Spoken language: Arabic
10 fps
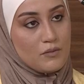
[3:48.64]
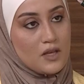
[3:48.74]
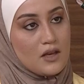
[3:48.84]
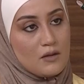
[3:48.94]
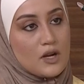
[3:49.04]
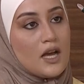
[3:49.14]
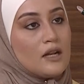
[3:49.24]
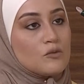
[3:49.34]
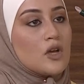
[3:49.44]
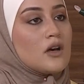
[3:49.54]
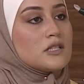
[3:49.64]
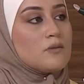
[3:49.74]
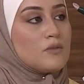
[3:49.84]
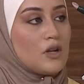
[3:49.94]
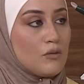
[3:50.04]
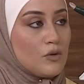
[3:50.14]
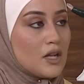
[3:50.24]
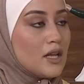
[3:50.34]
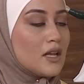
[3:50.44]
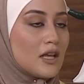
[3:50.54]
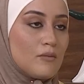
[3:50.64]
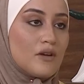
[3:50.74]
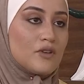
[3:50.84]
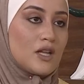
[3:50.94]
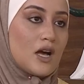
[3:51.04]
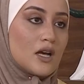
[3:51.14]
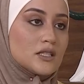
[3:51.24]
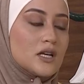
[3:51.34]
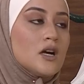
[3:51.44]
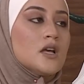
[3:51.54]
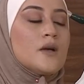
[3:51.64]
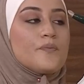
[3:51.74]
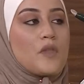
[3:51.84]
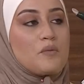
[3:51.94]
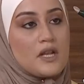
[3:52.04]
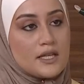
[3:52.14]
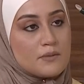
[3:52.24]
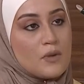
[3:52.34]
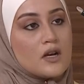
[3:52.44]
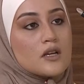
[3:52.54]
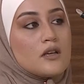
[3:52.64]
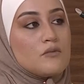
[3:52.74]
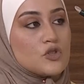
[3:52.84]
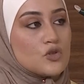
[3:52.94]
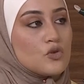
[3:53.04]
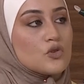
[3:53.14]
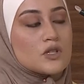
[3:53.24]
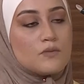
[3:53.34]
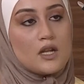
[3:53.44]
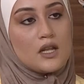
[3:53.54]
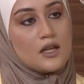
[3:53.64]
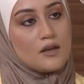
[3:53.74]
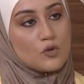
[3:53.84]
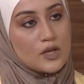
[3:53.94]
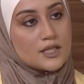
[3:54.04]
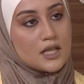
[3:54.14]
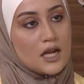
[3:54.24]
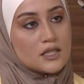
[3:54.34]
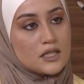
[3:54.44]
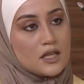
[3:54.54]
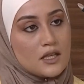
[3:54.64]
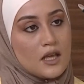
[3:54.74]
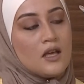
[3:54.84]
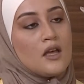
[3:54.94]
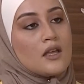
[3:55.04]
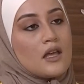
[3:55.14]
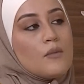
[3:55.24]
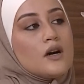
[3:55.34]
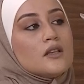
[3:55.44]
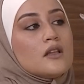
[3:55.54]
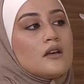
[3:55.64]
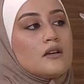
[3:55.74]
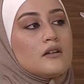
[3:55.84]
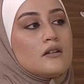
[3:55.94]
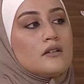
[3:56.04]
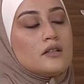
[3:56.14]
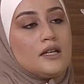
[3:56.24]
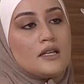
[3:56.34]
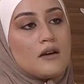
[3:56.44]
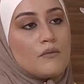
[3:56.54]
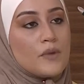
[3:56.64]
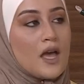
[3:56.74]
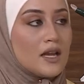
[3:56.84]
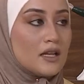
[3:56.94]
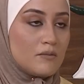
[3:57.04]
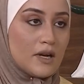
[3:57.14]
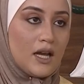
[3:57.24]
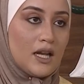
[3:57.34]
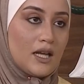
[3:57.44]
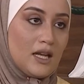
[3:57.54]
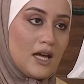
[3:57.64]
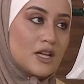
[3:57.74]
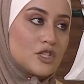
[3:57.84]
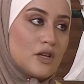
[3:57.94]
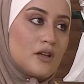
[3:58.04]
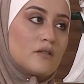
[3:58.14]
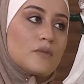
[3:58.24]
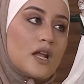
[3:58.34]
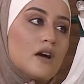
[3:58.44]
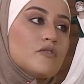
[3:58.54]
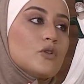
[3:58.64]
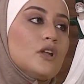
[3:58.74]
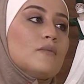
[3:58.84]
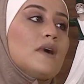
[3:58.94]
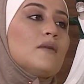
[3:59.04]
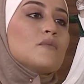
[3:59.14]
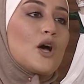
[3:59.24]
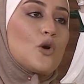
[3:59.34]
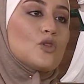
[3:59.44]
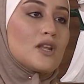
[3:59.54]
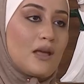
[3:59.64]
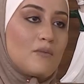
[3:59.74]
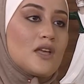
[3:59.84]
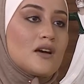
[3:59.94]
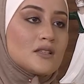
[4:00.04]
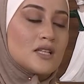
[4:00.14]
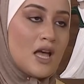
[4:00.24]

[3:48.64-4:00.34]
بالمراحل المتقدمه من العمر اللي انا كمان فيني اخذها من الاسماك من الجوز من المكسرات النيه كمان آه نحن بهي المرحله الحرجه بنخاف انه احنا ما عم ناخذ الكميات